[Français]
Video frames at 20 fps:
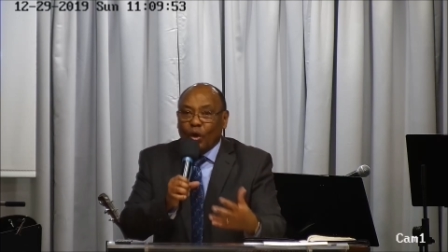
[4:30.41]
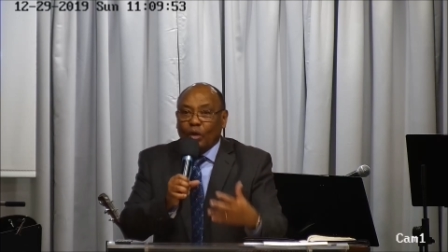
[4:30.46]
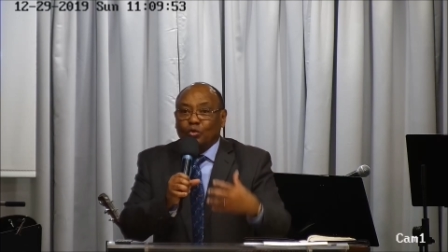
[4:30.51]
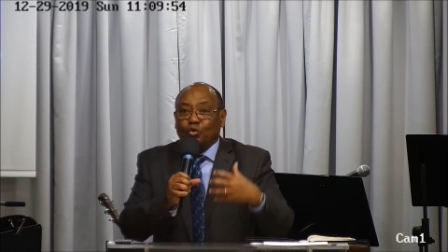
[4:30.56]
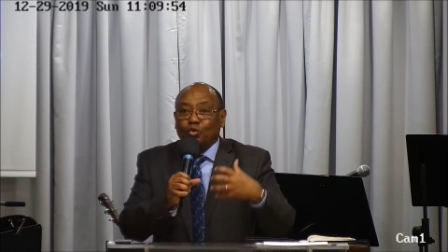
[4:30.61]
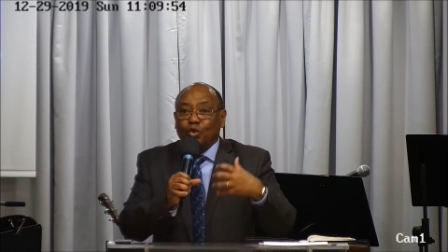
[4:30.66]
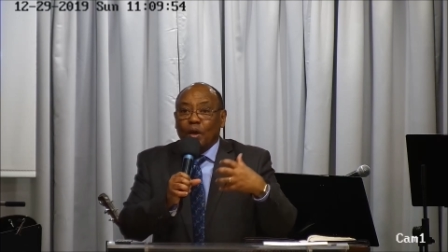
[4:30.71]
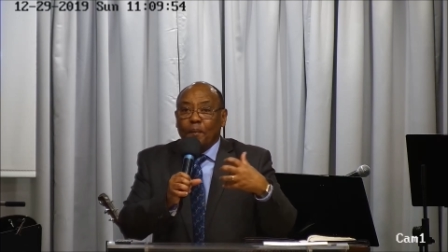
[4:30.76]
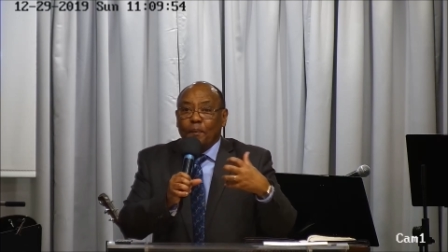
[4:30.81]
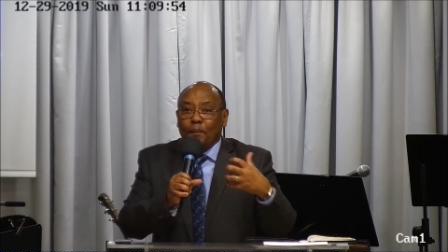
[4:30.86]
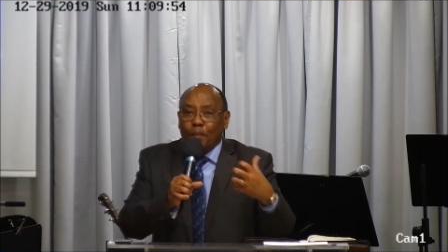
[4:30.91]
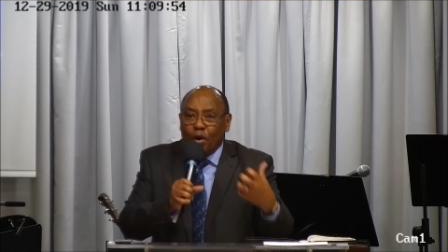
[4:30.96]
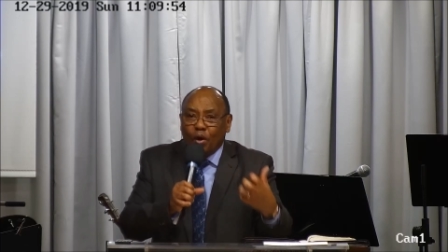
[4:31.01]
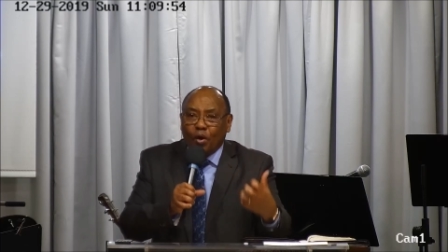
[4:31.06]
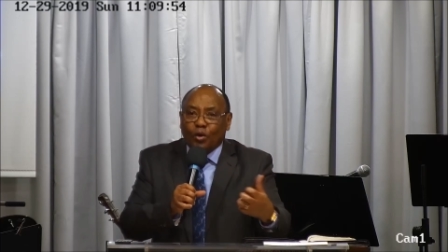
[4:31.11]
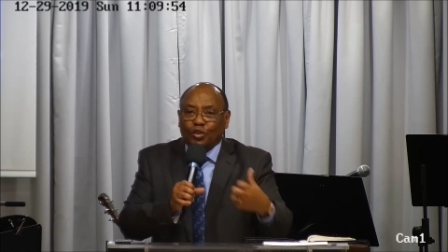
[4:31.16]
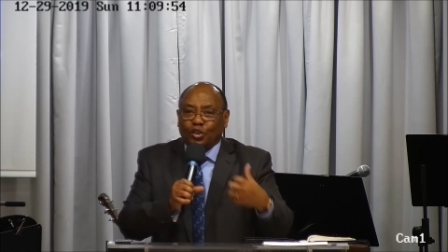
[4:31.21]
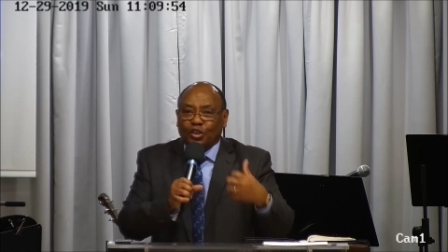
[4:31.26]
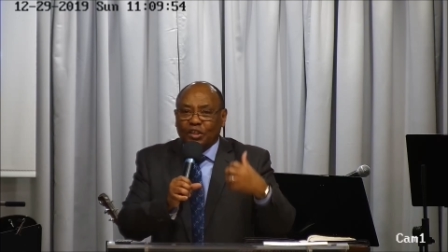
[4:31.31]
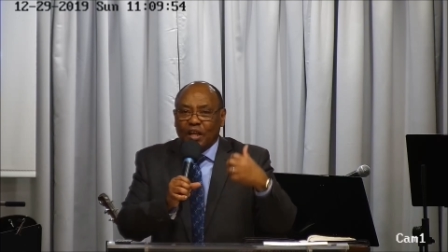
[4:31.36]
Tu es mon
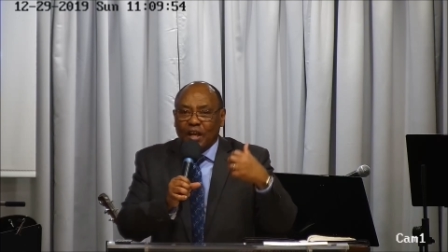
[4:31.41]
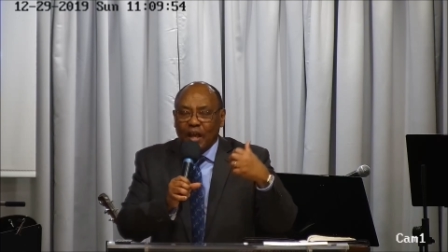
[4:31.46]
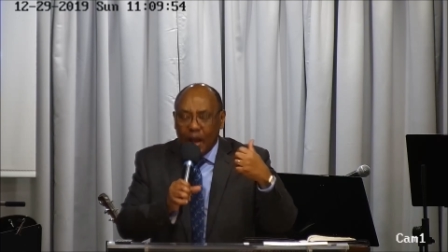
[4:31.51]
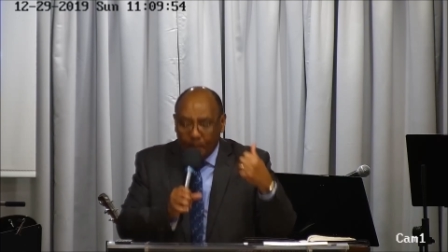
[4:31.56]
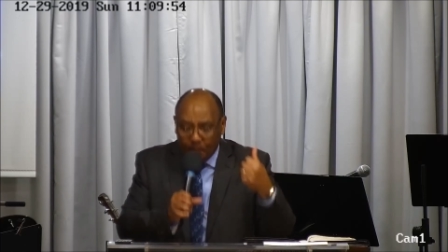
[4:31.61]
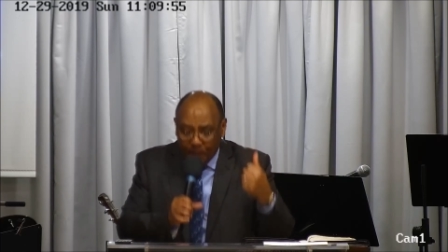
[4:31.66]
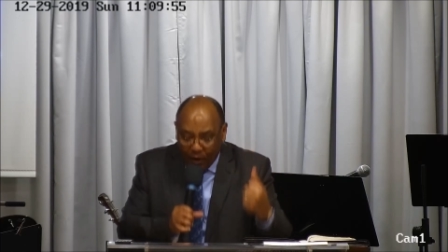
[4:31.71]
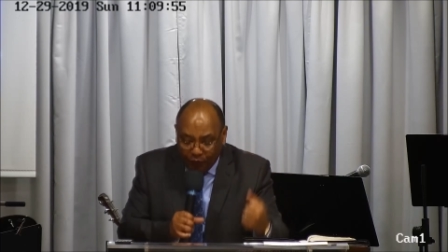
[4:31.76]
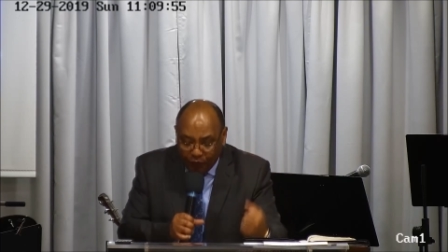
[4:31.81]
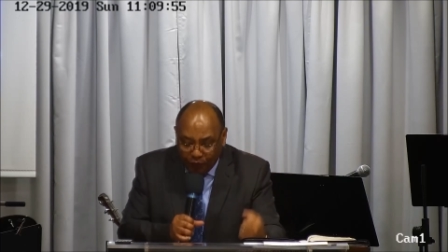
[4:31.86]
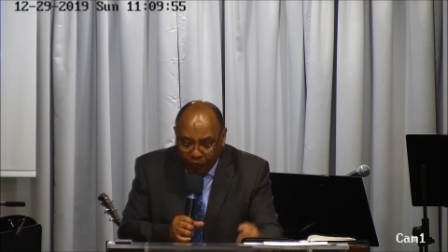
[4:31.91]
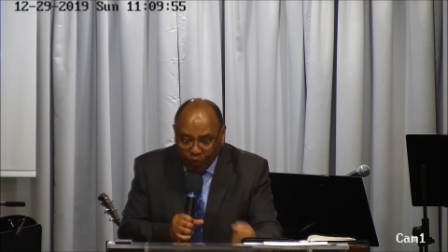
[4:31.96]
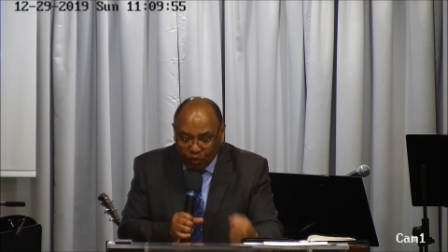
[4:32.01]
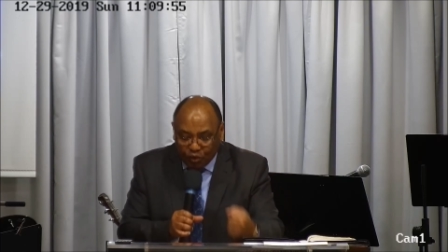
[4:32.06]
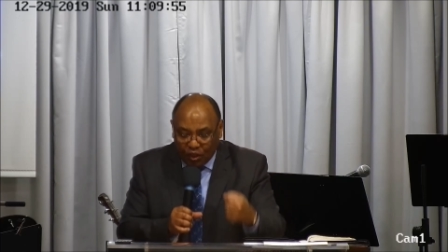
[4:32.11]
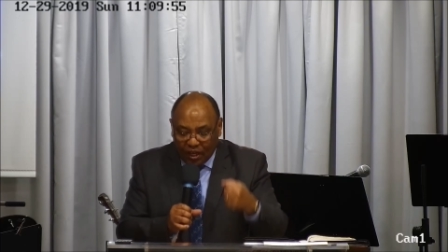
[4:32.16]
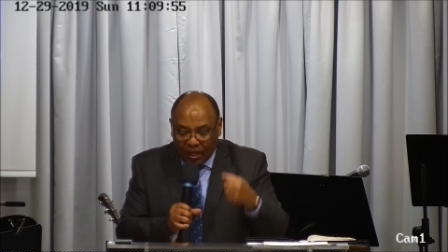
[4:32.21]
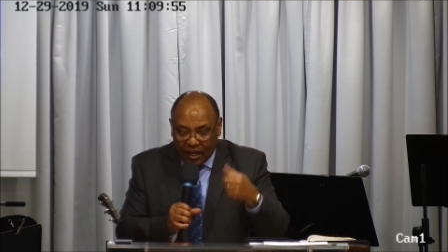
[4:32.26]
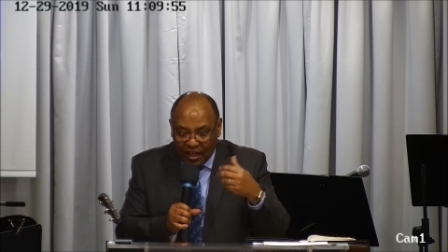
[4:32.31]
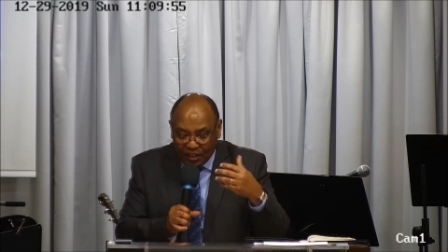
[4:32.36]
rocher, ma
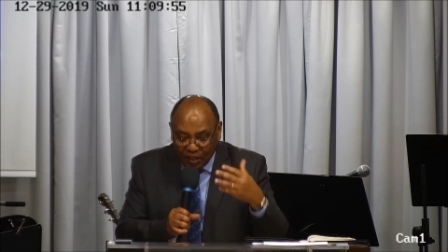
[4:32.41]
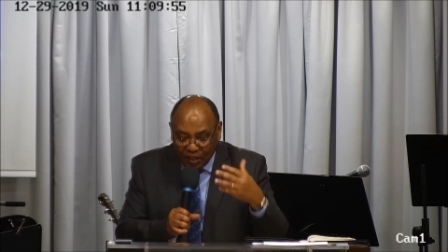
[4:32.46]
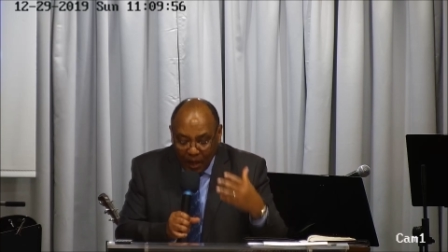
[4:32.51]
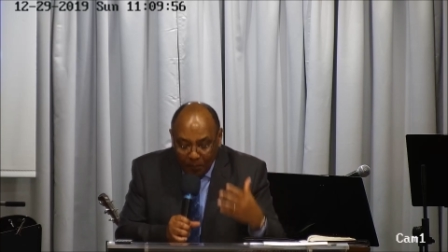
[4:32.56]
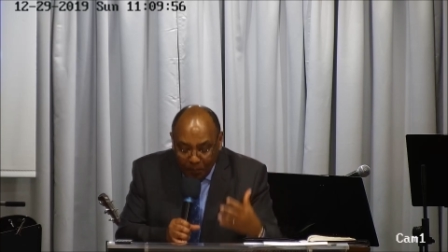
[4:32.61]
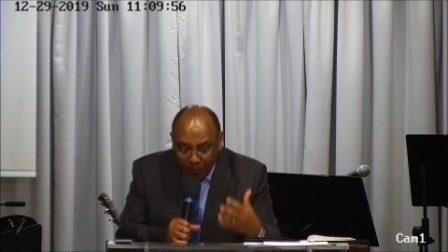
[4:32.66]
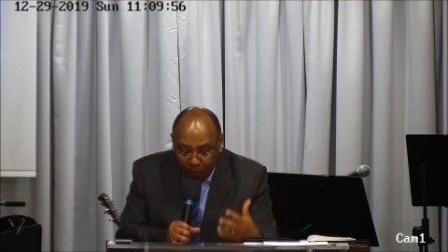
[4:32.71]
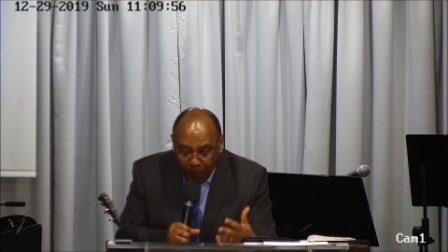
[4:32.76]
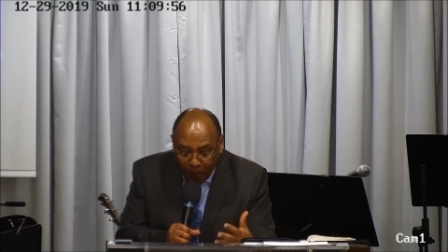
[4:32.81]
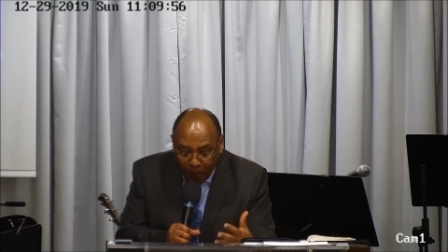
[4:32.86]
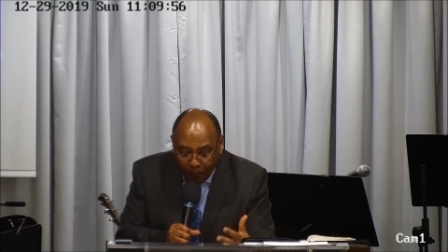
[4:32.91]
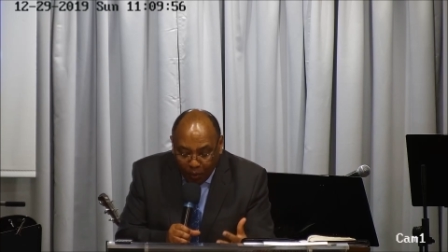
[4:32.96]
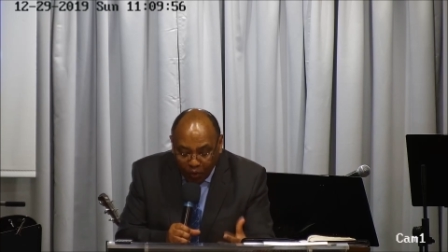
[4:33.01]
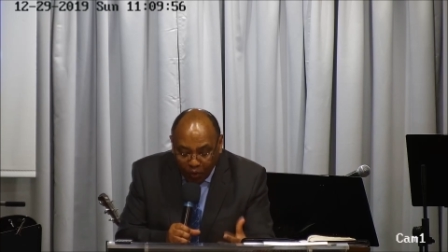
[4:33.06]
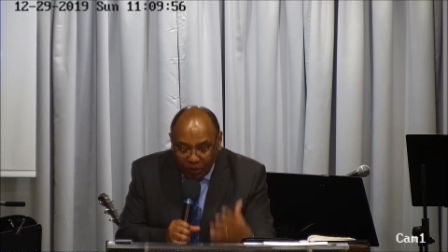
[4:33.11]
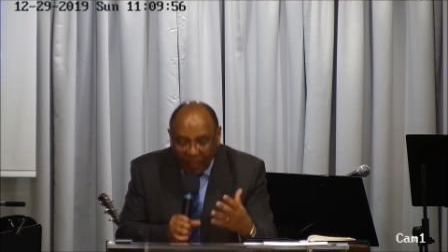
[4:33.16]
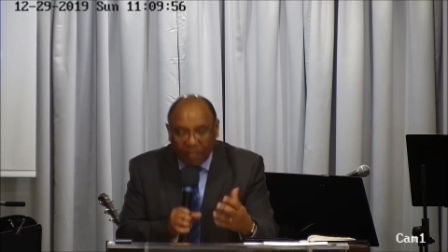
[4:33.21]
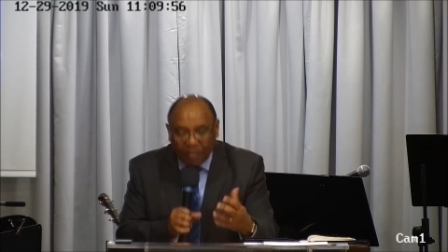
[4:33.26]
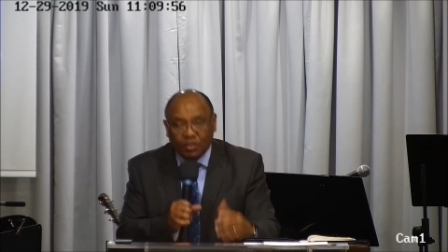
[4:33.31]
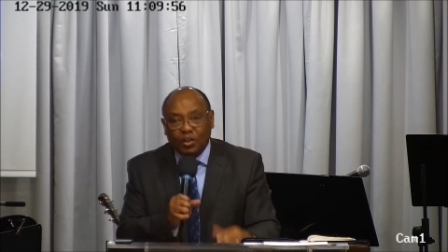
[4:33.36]
forteresse, mon
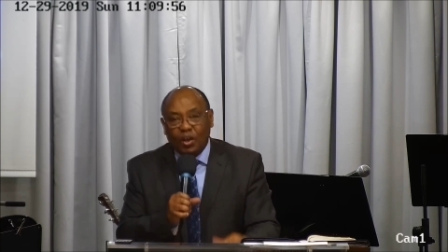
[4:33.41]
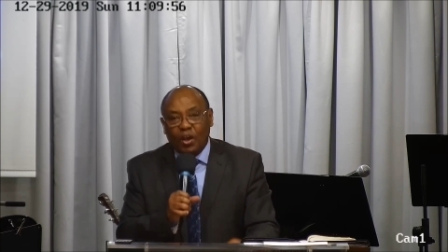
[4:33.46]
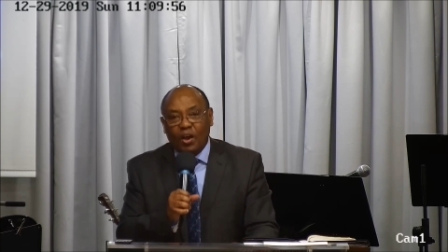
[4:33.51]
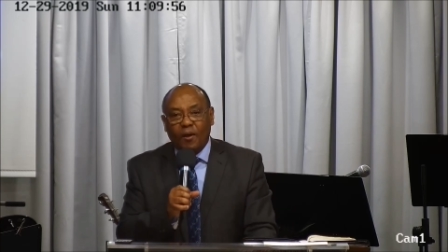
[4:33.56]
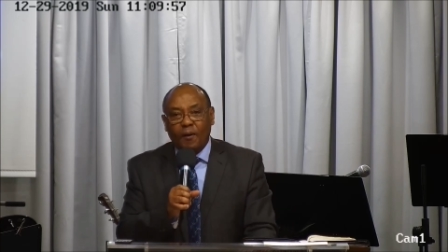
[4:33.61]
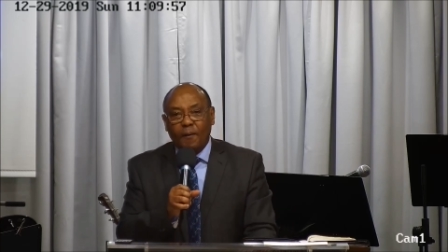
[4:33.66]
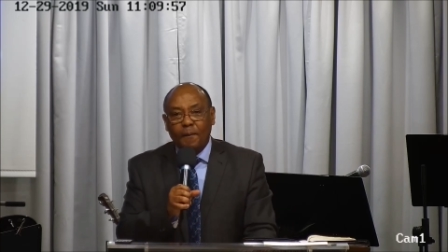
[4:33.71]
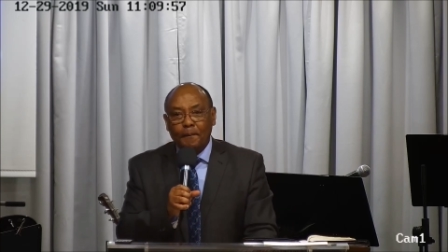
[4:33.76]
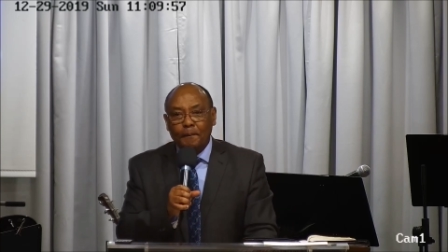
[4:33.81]
protecteur.